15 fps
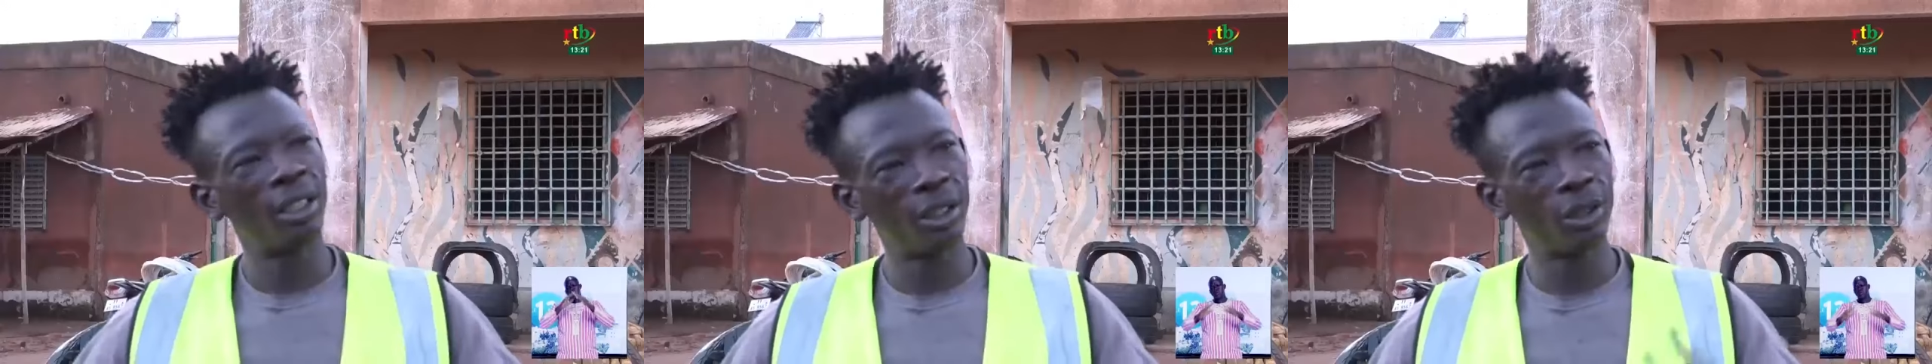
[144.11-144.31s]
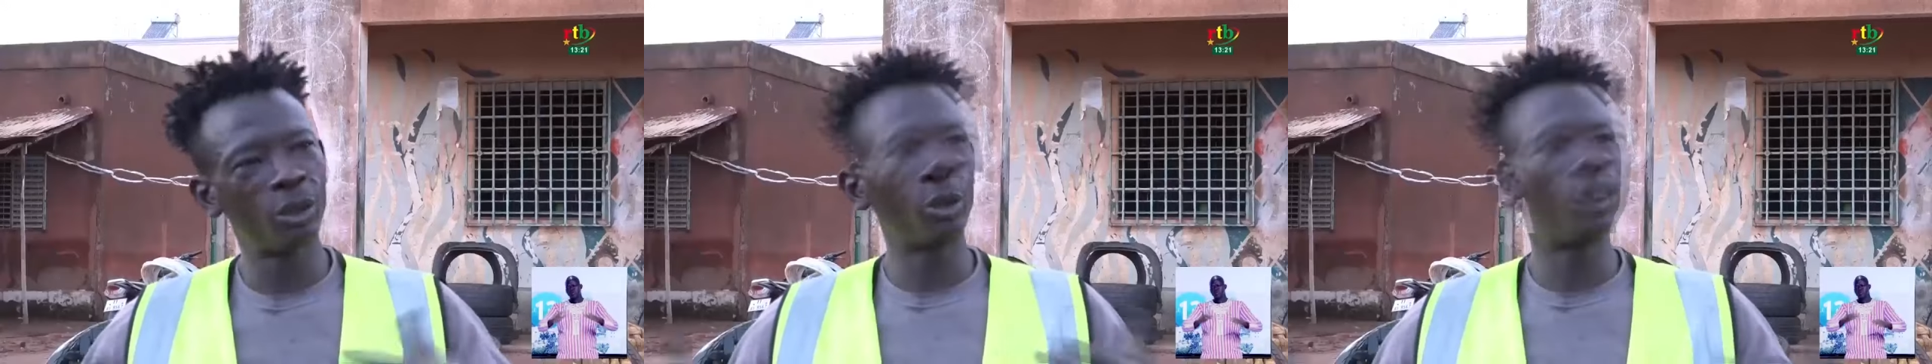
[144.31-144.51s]

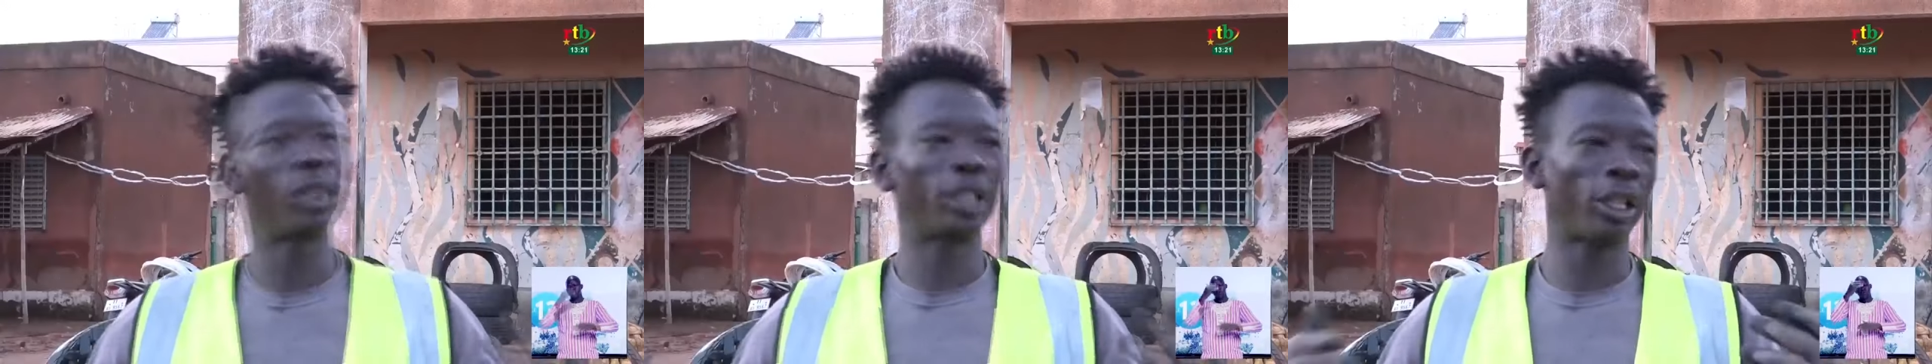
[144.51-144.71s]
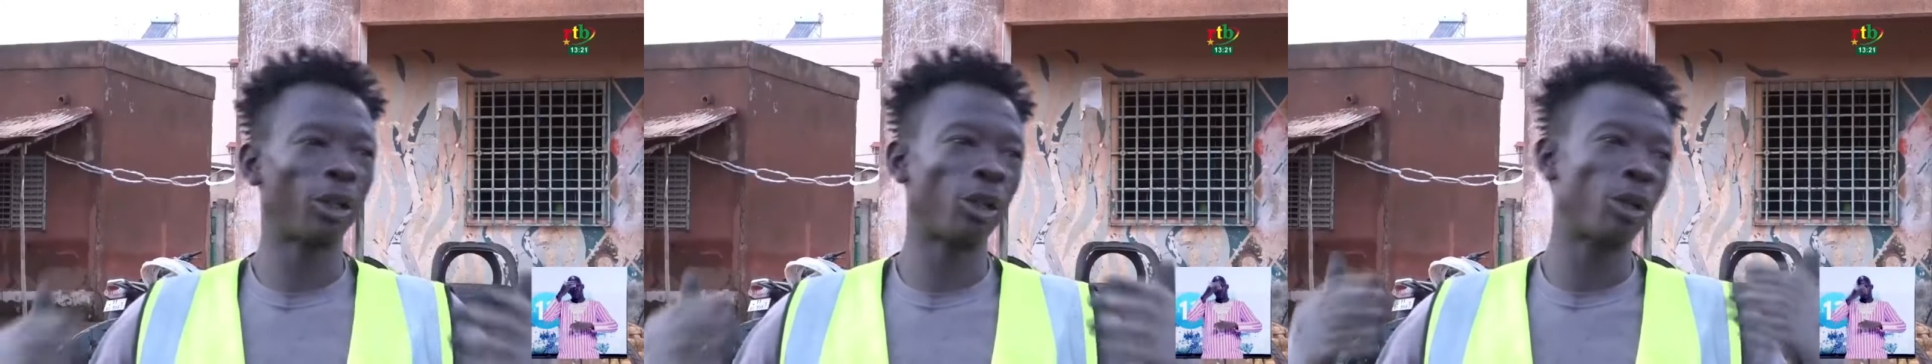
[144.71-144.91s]
et tous,
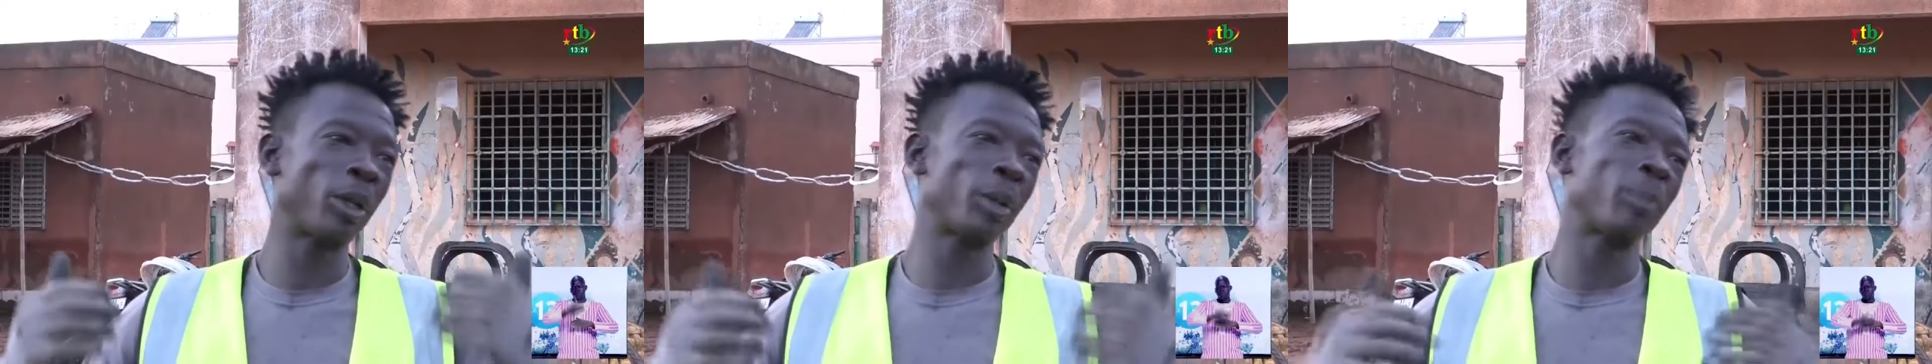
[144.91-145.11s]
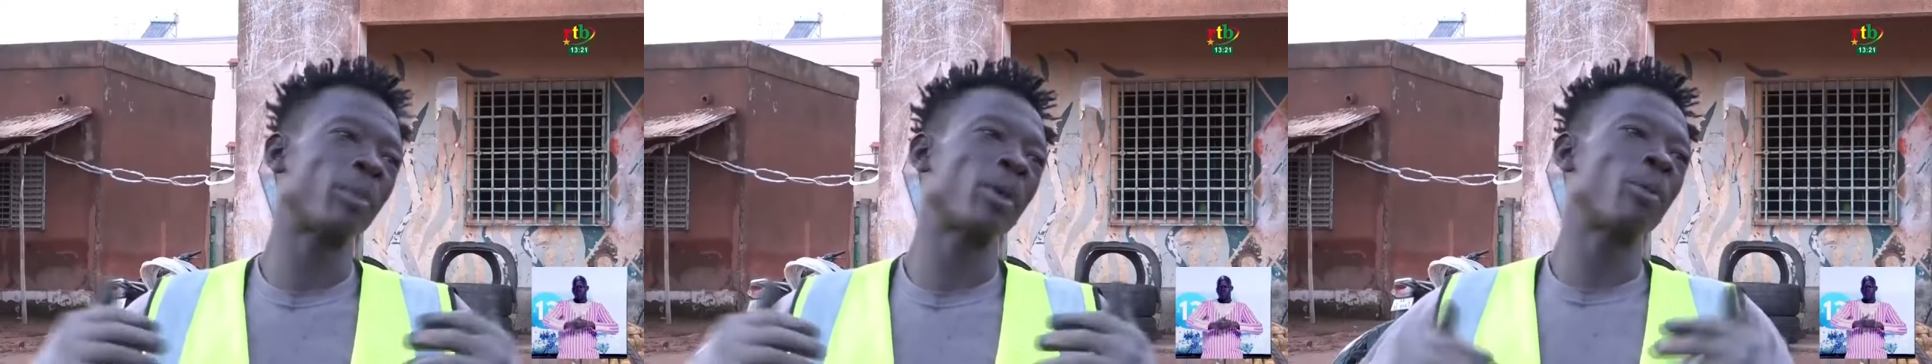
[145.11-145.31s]
c'est
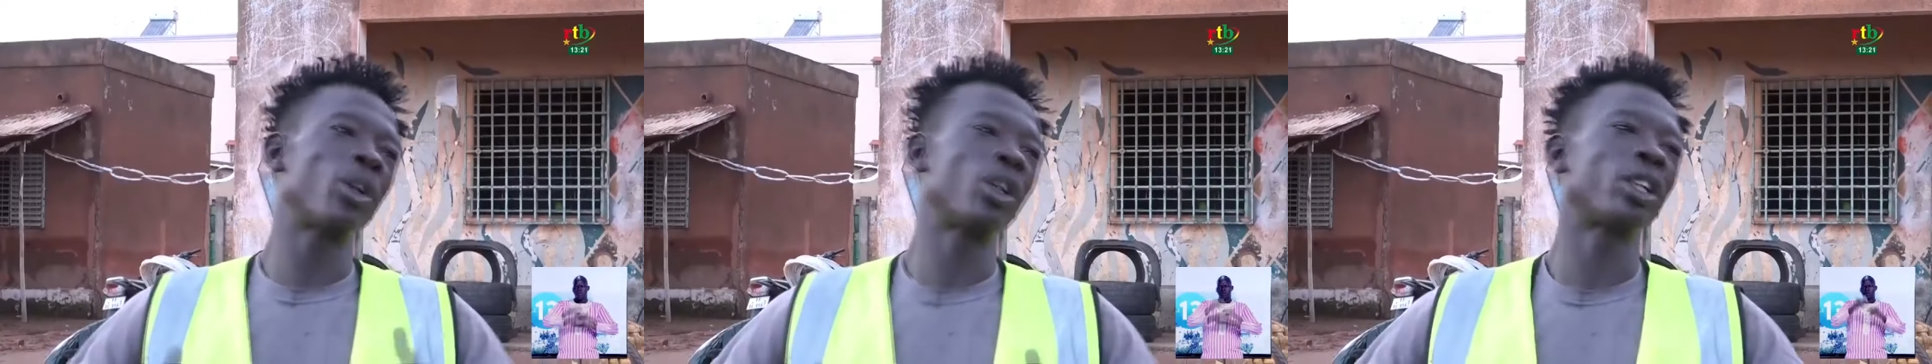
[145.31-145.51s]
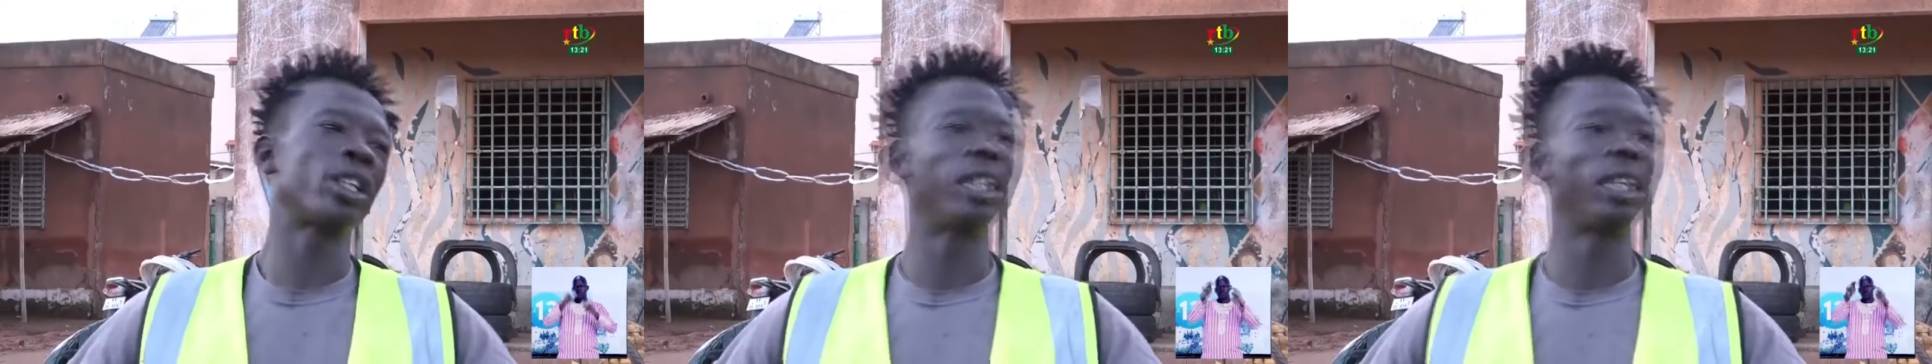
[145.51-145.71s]
eux-mêmes mes
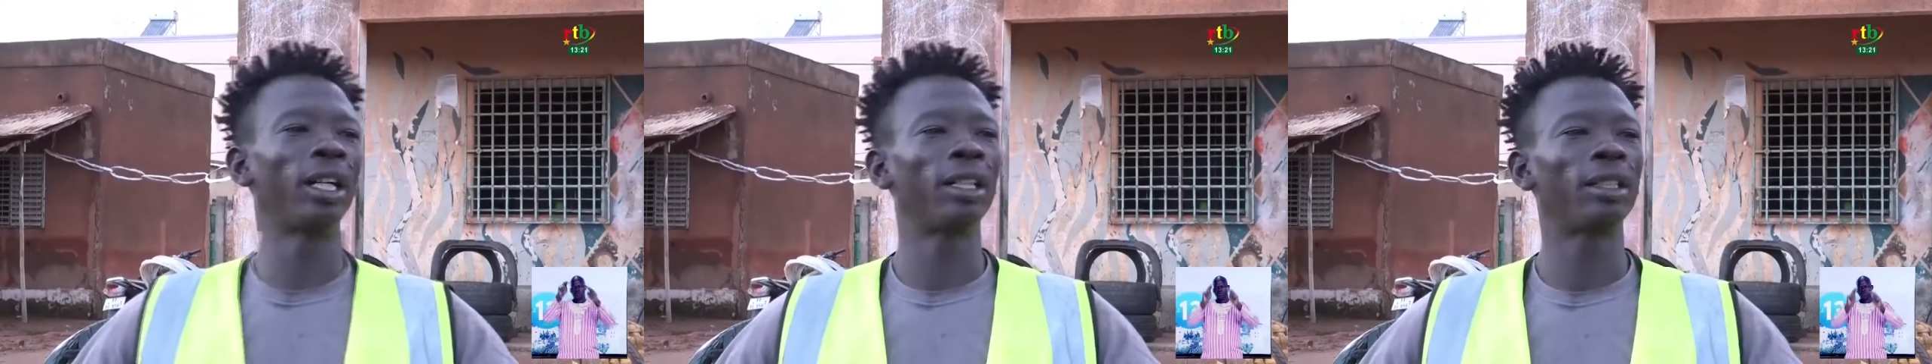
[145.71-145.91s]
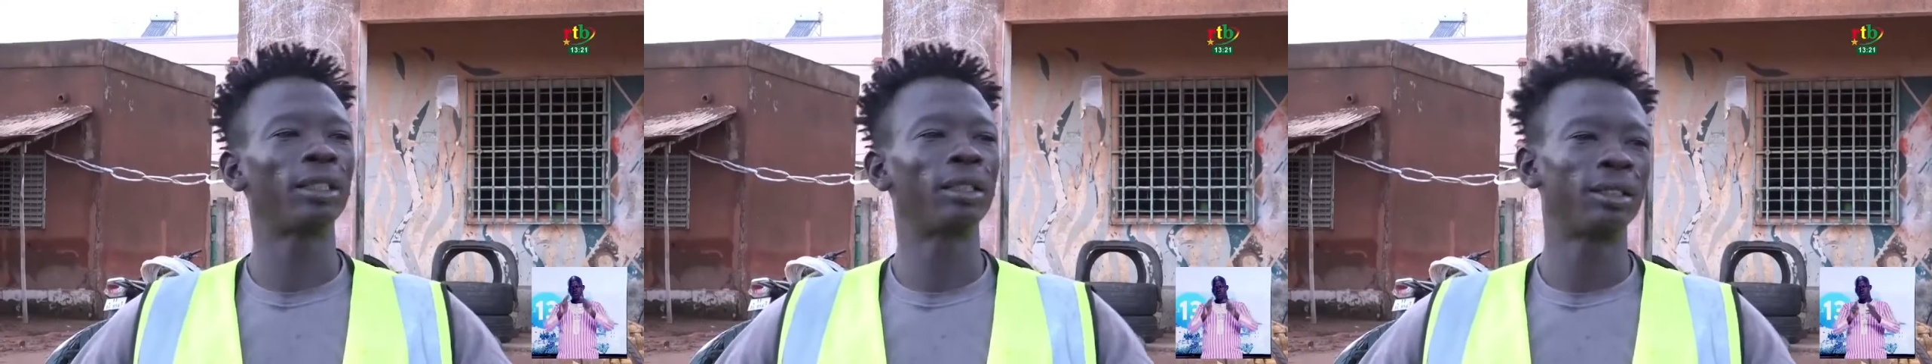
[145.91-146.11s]
meilleurs
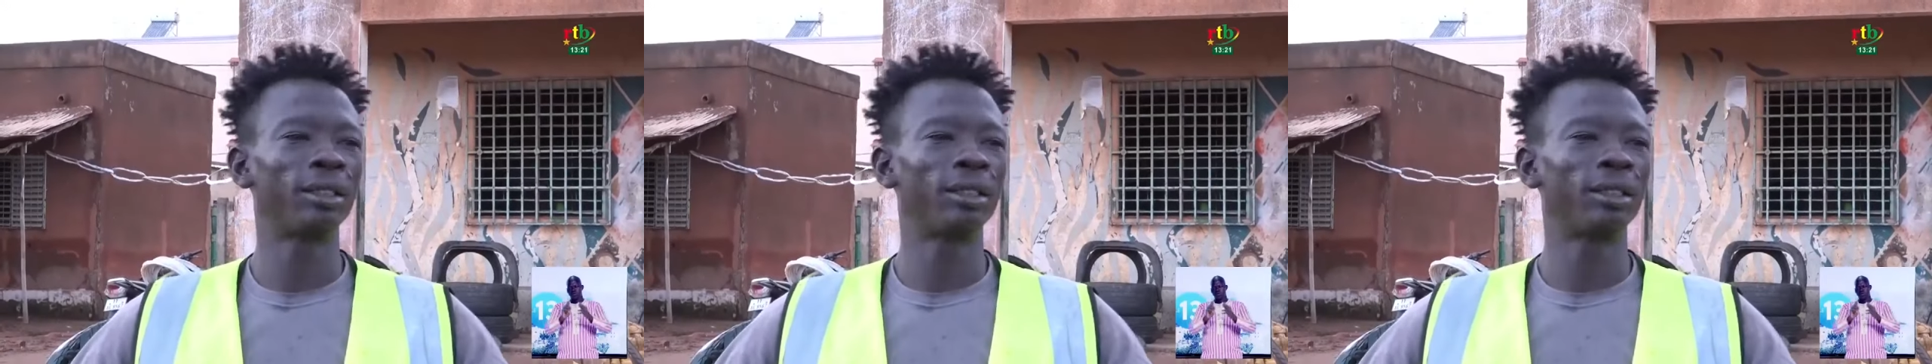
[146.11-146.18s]
clients.